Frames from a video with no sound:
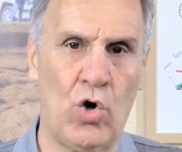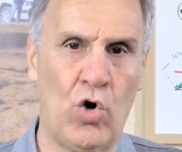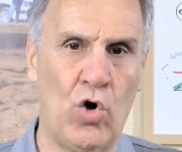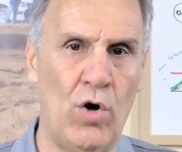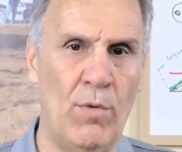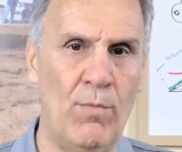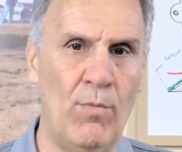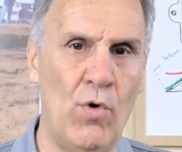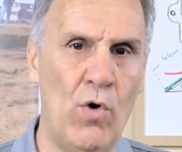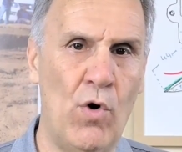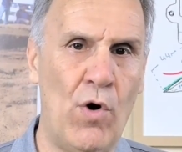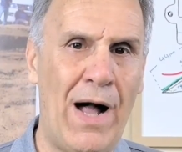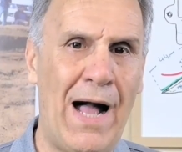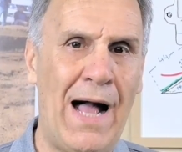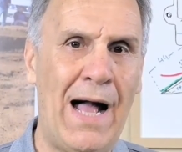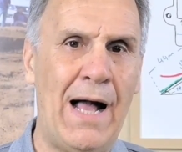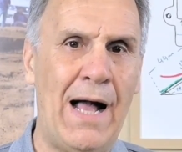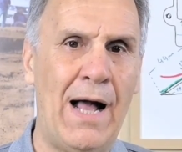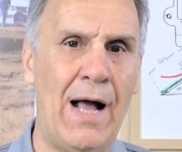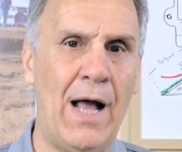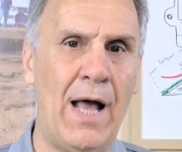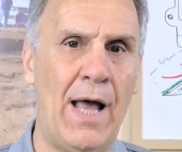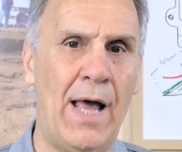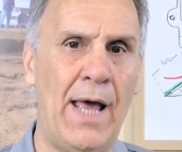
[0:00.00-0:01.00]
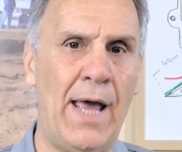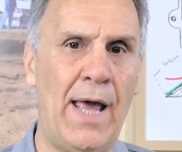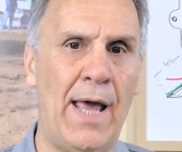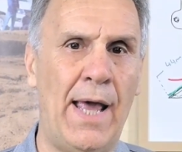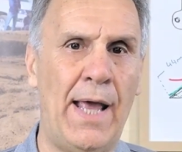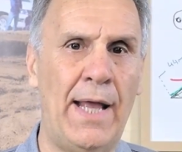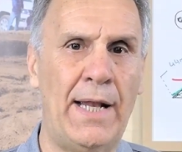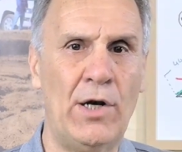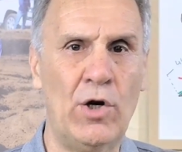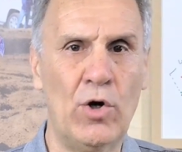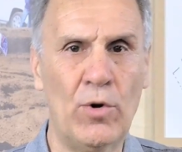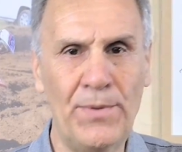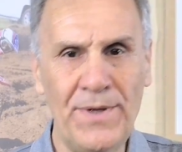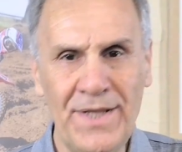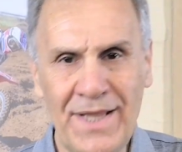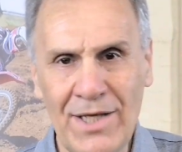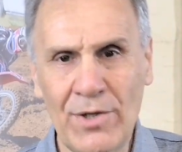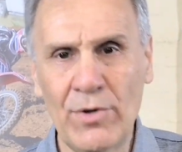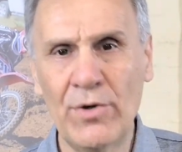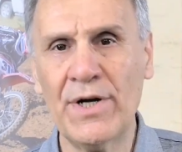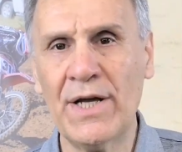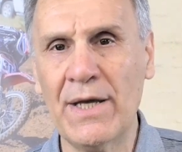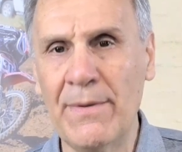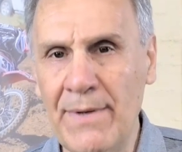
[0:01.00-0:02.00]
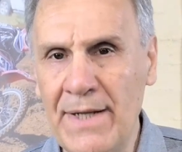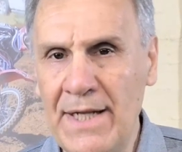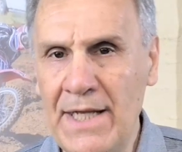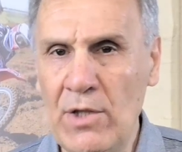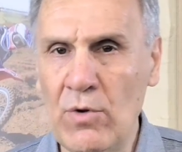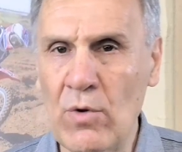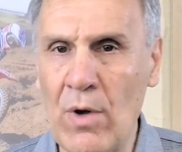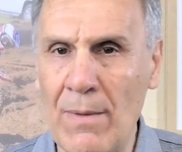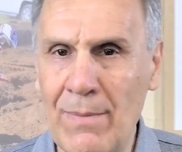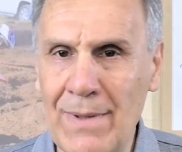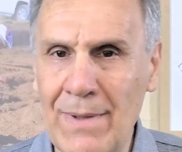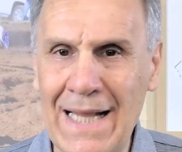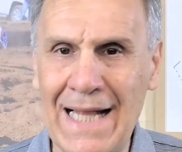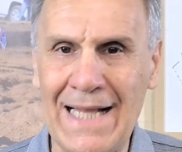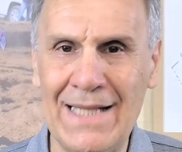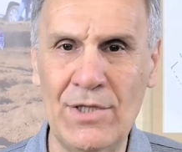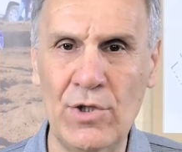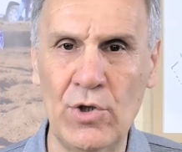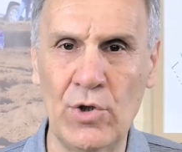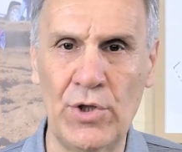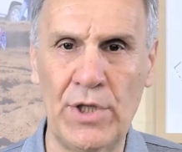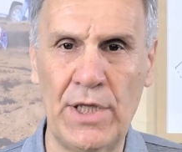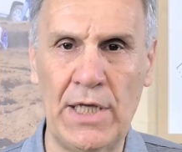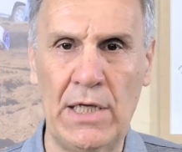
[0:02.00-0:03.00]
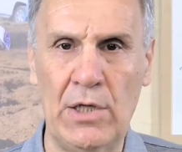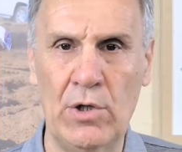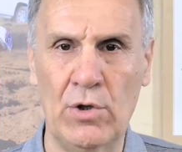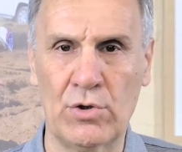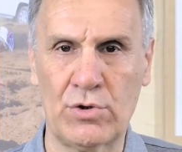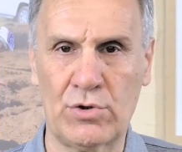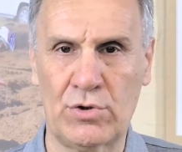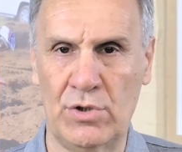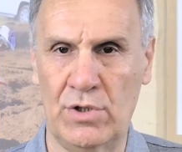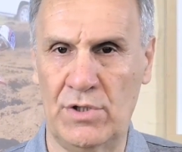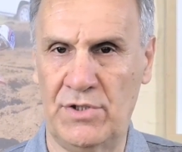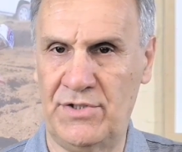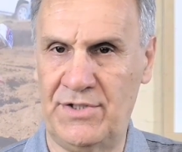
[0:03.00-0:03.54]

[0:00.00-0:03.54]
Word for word: Como eh, en los videos que he venido hablando de los